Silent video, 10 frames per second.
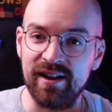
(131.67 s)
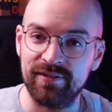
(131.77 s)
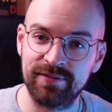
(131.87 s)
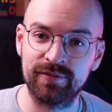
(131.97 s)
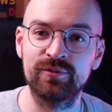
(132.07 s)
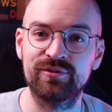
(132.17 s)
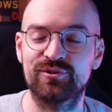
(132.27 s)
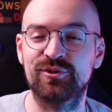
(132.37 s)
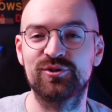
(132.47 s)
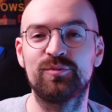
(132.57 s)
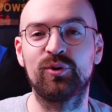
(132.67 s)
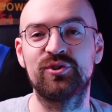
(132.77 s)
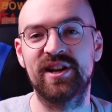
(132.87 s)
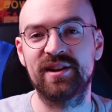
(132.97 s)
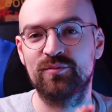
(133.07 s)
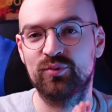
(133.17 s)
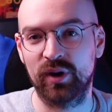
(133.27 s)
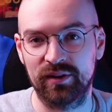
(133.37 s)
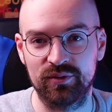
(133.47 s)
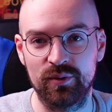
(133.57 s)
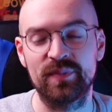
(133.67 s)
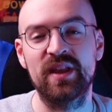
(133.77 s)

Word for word: à fond sur ce projet pour info,